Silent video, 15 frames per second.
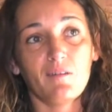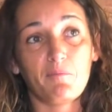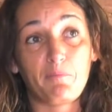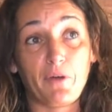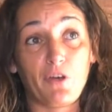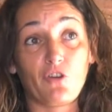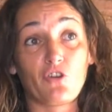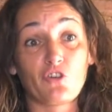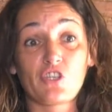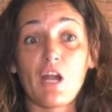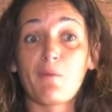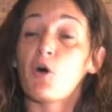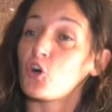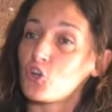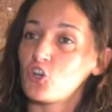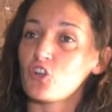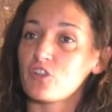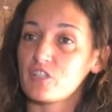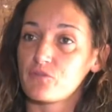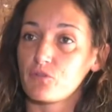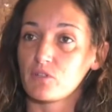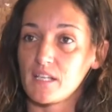pero no sé, a lo mejor no lo
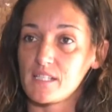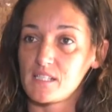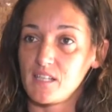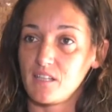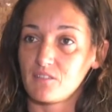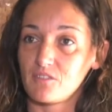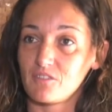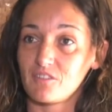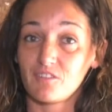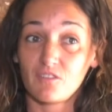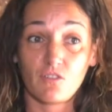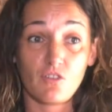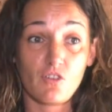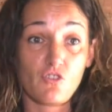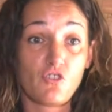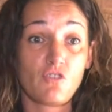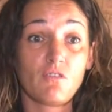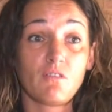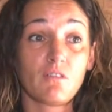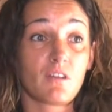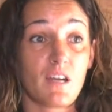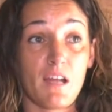disfrutas tanto, ¿no? Entonces
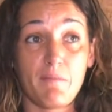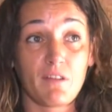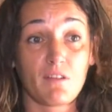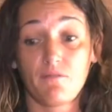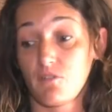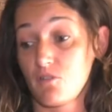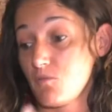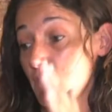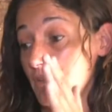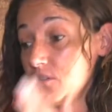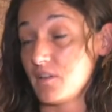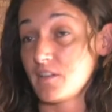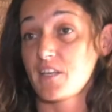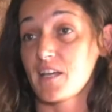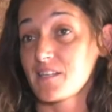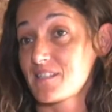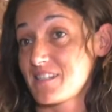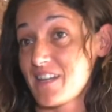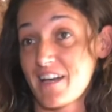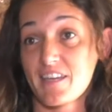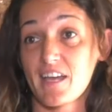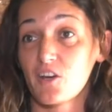yo realmente fue como, ya
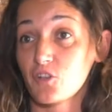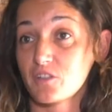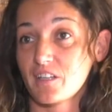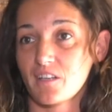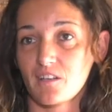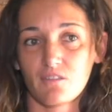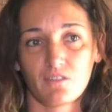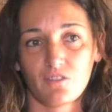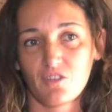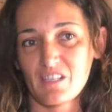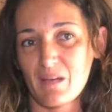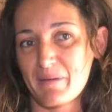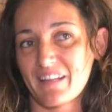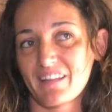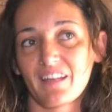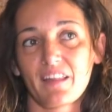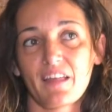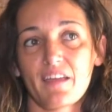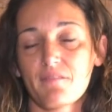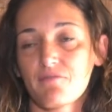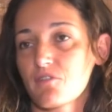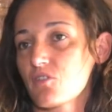está, ya lo tengo. Entonces a partir de
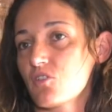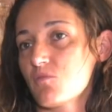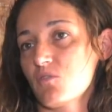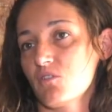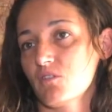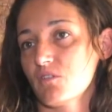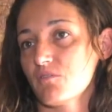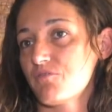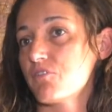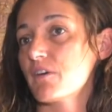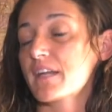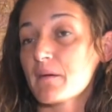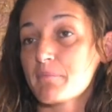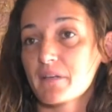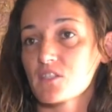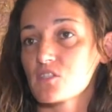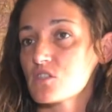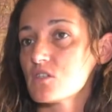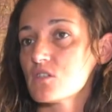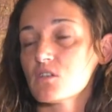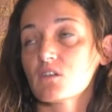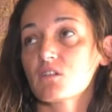ahí fue como, fuera
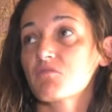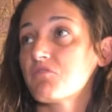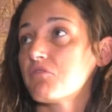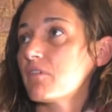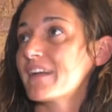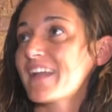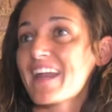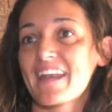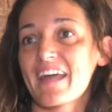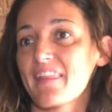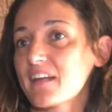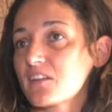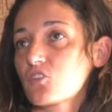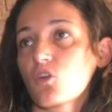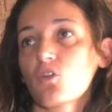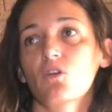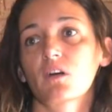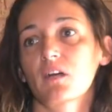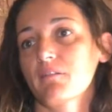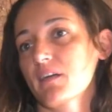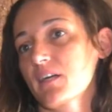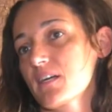presión, fuera nada, todo lo
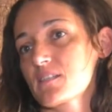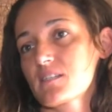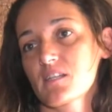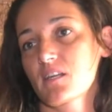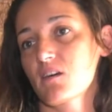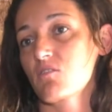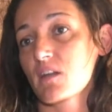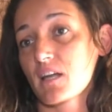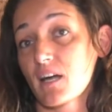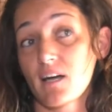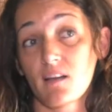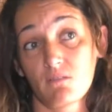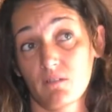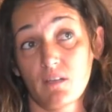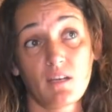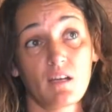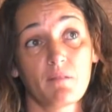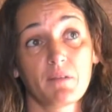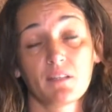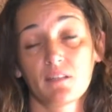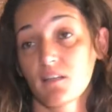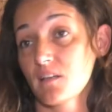que venga será un regalo y
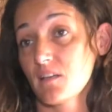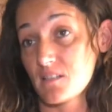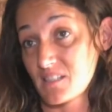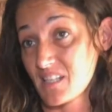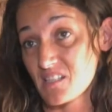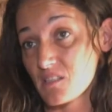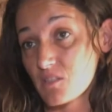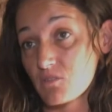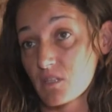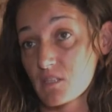realmente está siendo